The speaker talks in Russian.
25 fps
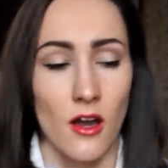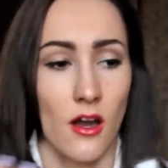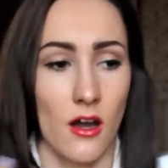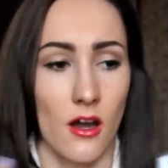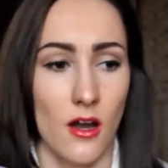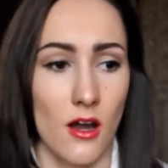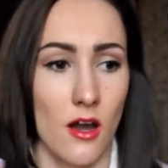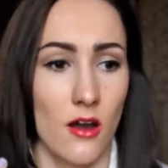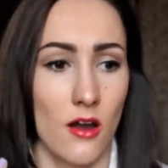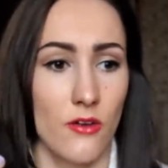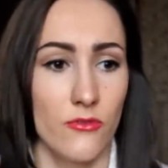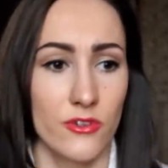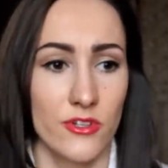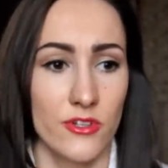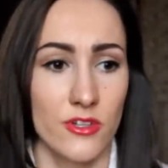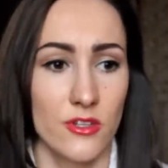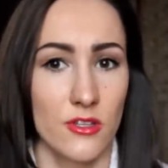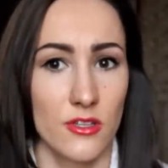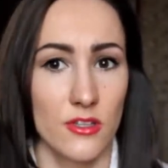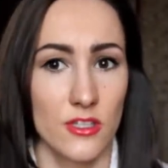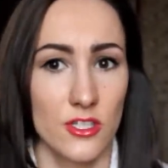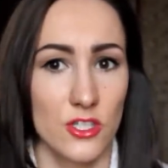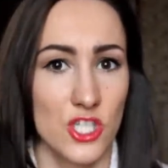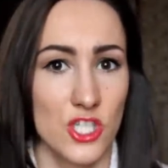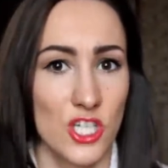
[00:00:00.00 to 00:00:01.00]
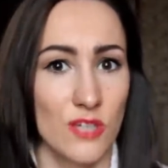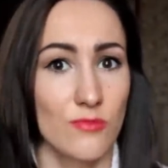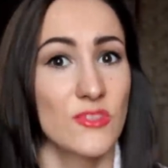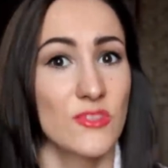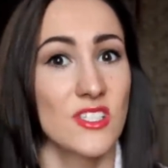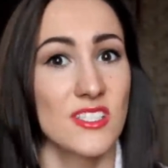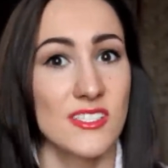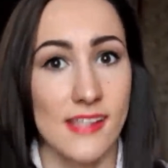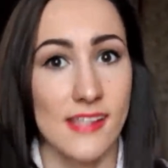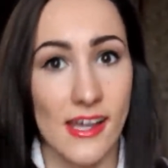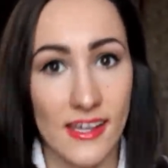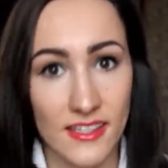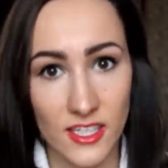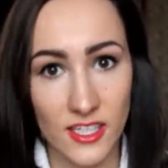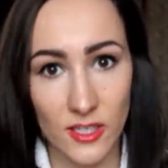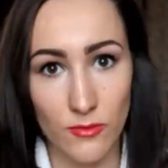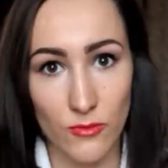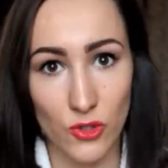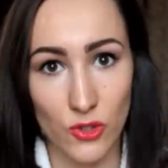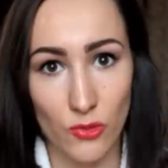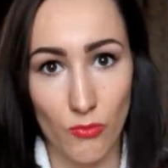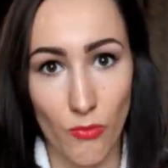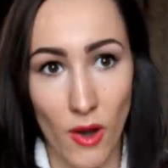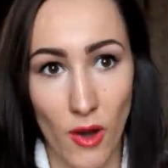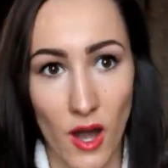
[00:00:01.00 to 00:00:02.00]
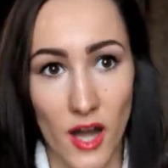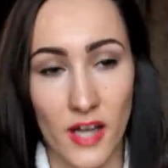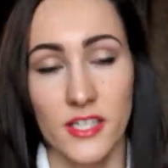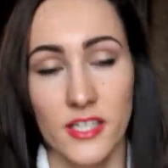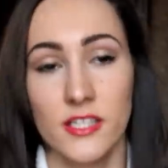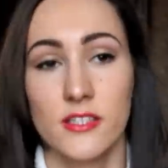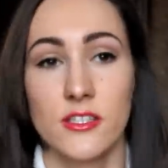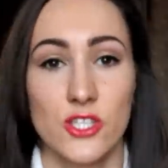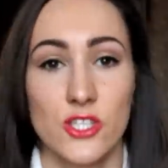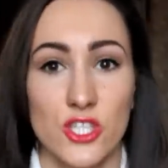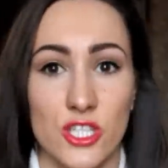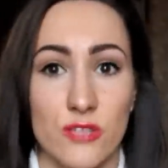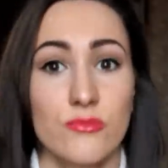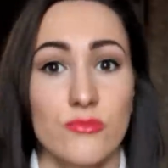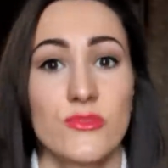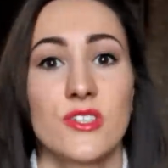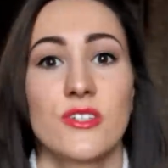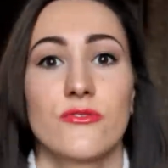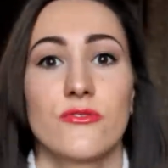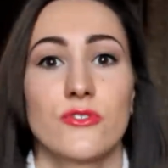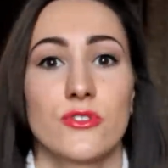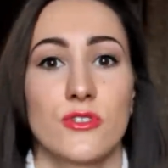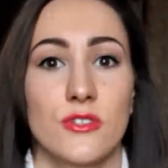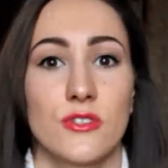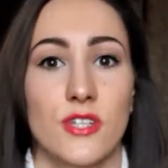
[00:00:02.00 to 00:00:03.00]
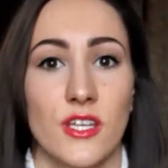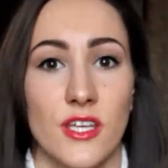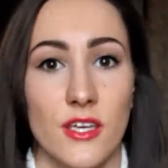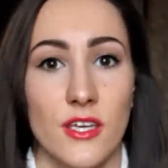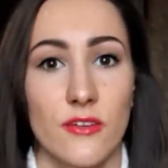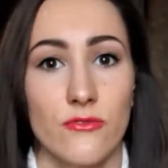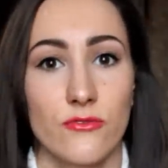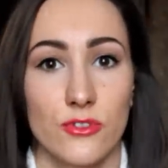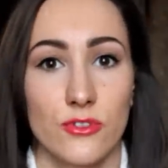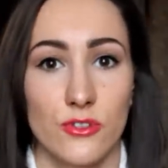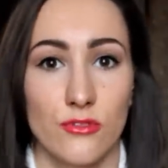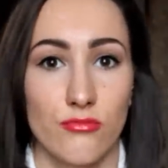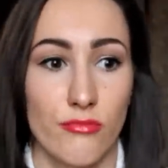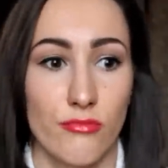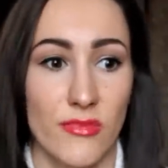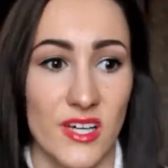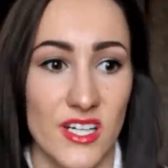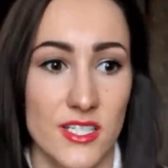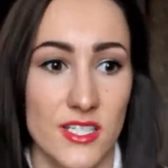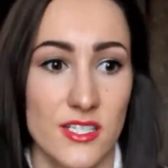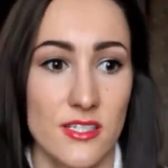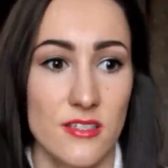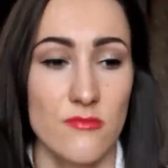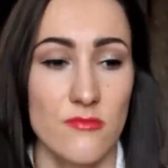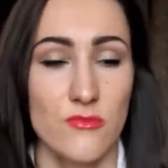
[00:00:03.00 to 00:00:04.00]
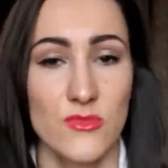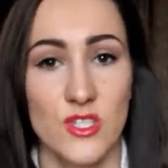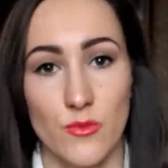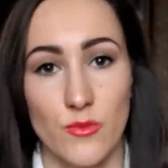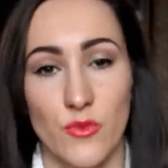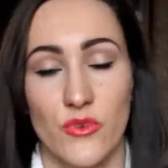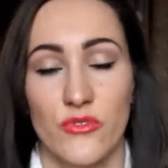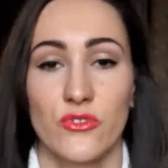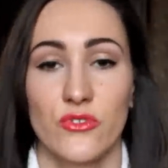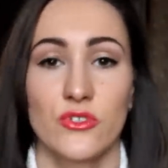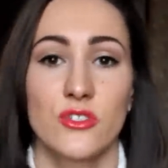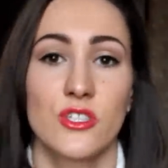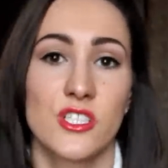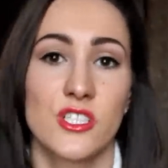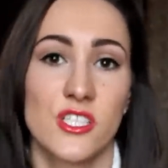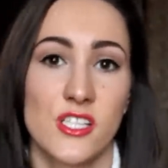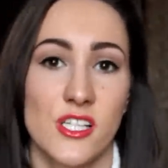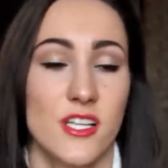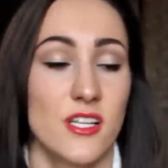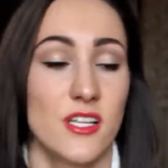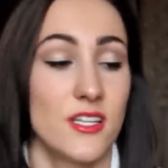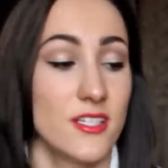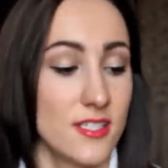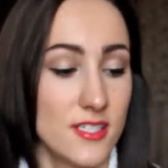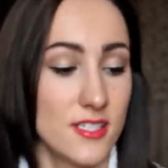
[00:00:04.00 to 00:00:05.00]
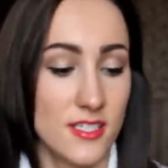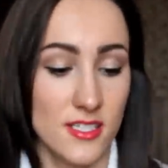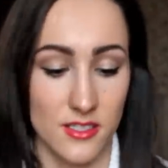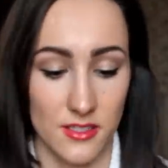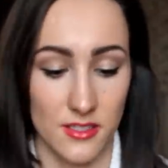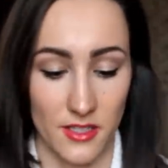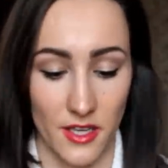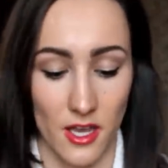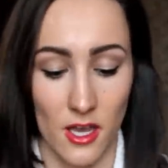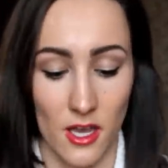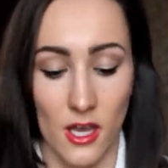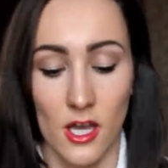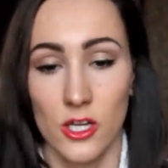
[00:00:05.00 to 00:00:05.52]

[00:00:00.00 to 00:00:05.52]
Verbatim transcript: А вот чем-то сладким он пахнет, и чем-то вот таким вот морским, типа водорослей или тины.